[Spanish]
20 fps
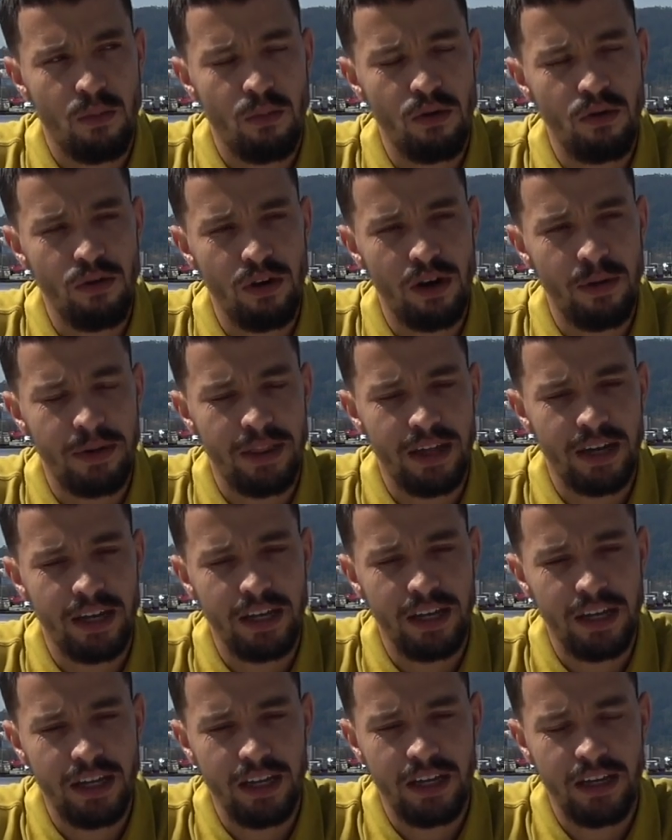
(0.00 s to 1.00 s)
Bueno, la verdad es
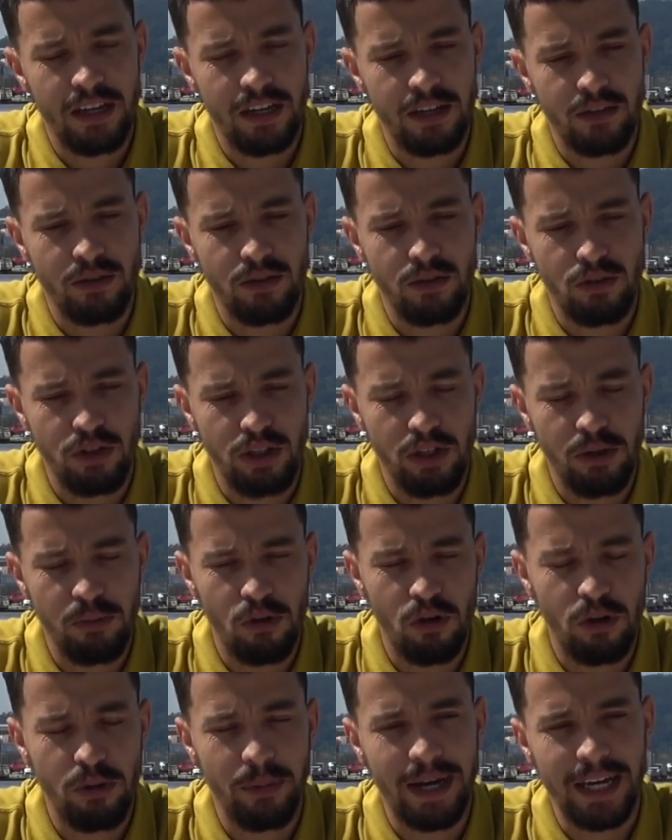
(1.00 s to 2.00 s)
que ni me
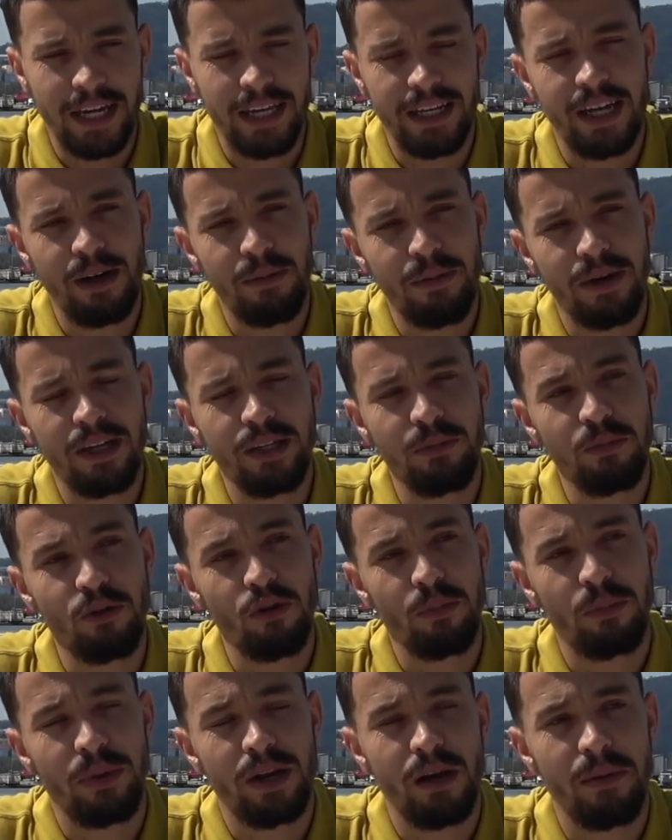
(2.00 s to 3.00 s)
lo imaginaba, ni me lo
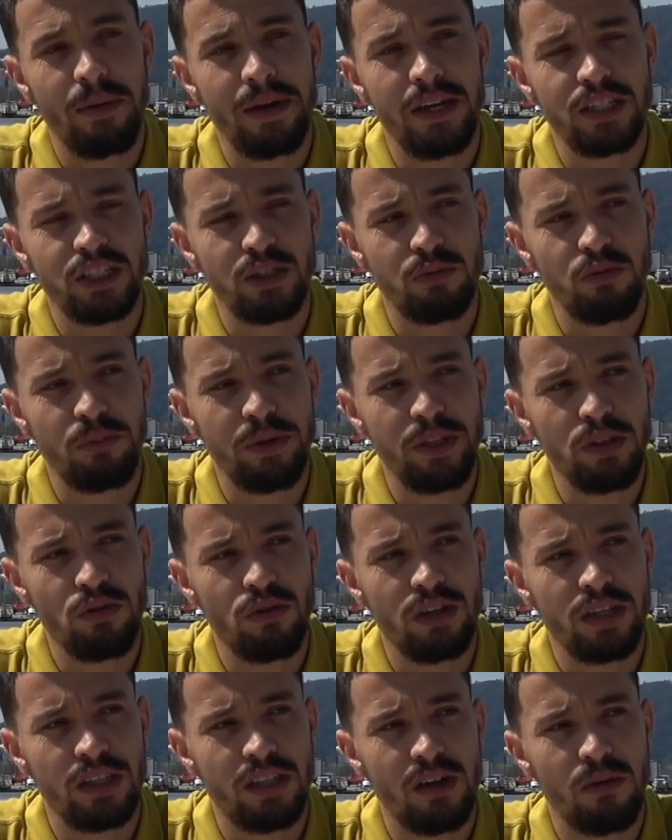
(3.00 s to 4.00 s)
esperaba en ese
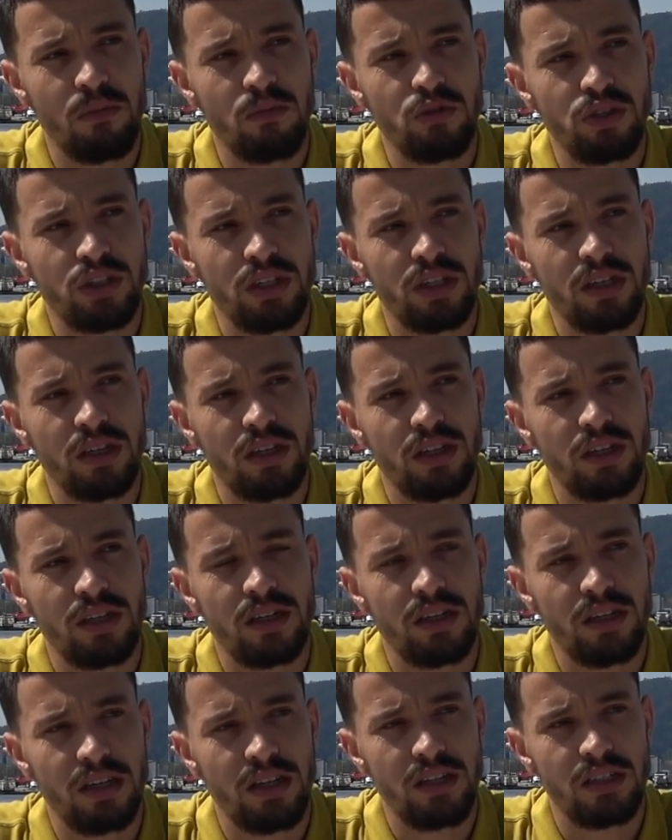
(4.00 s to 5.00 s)
momento que estábamos eh,
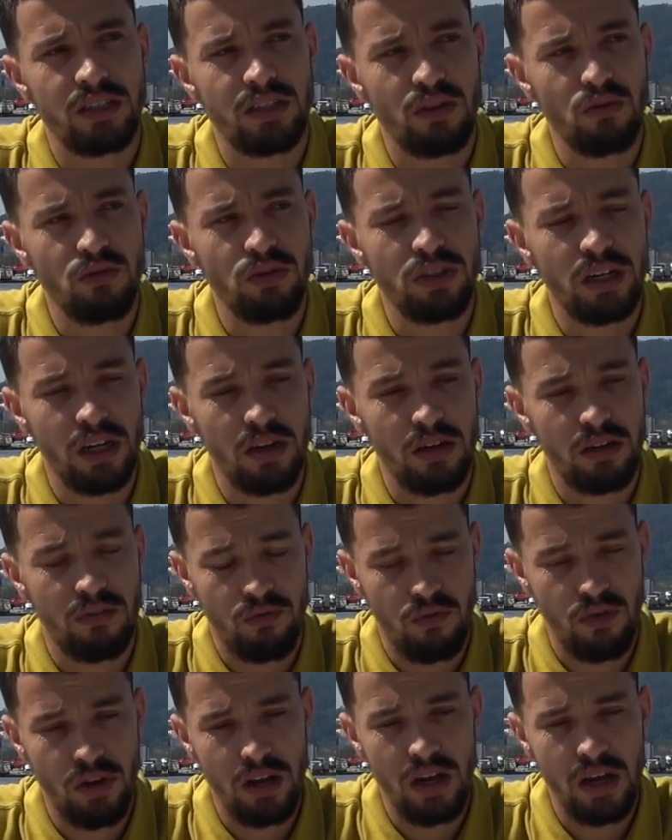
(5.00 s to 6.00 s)
en segunda.
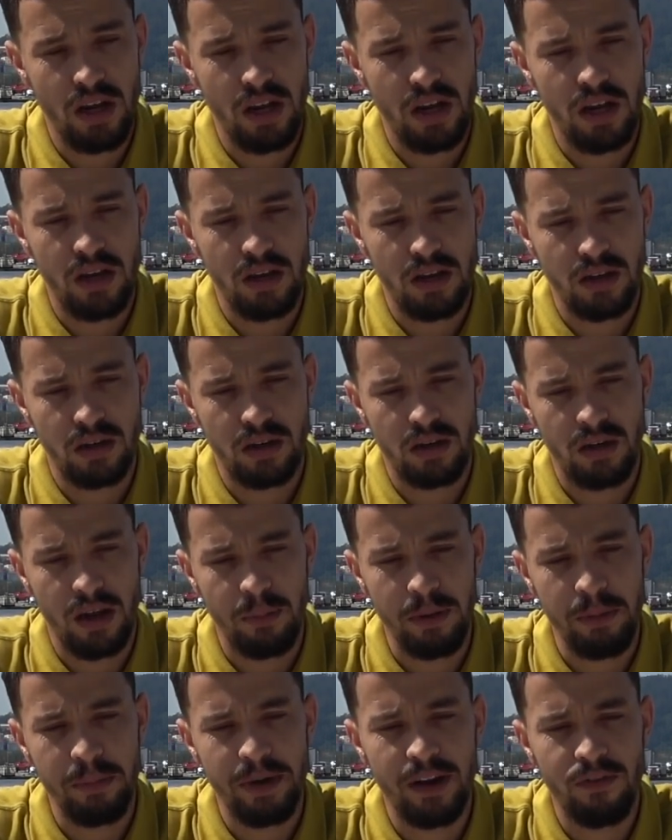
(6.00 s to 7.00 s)
Fue la
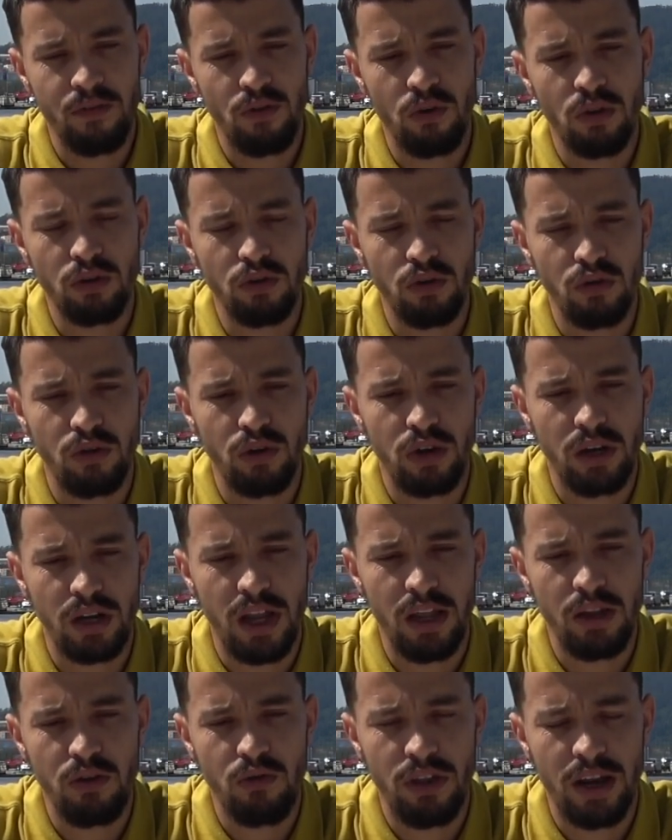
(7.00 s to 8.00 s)
primera fue cuando el
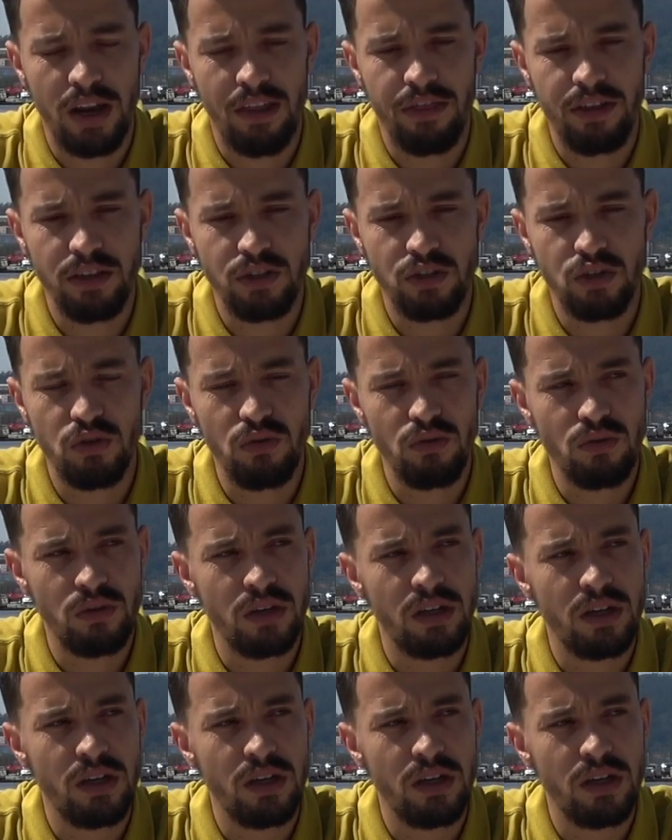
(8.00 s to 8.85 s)
año del ascenso